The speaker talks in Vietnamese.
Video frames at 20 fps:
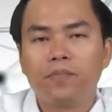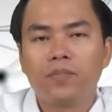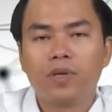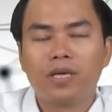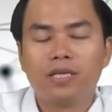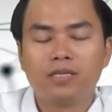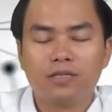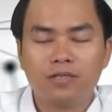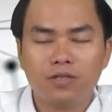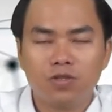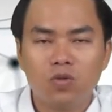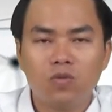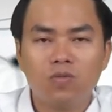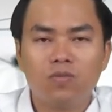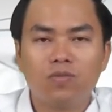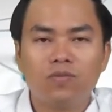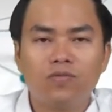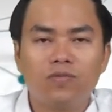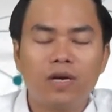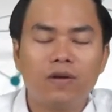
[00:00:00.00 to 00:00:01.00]
à, sử dụng
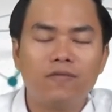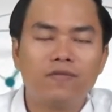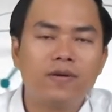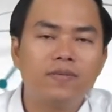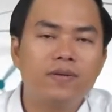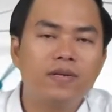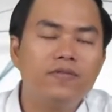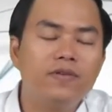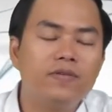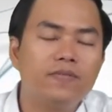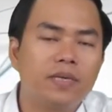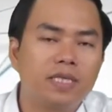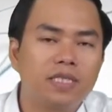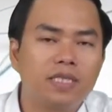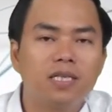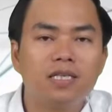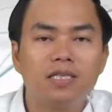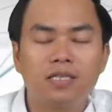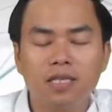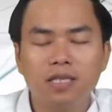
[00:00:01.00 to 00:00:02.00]
và pháp lý về mặt
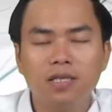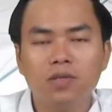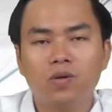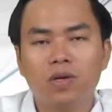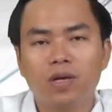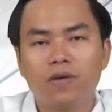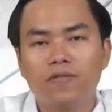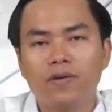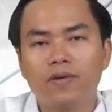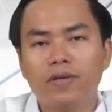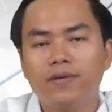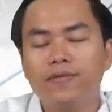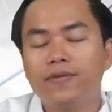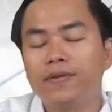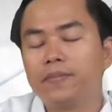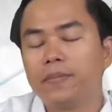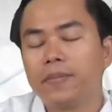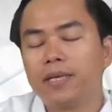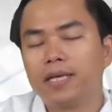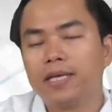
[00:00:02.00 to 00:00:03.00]
dân sự hoặc là pháp lý về
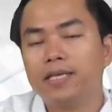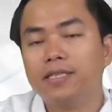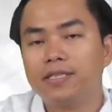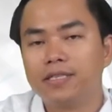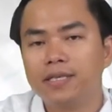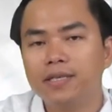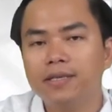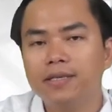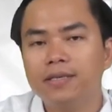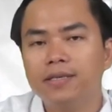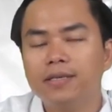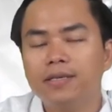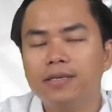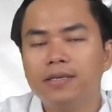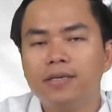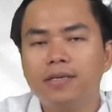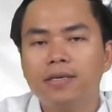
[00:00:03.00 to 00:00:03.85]
mặt hình sự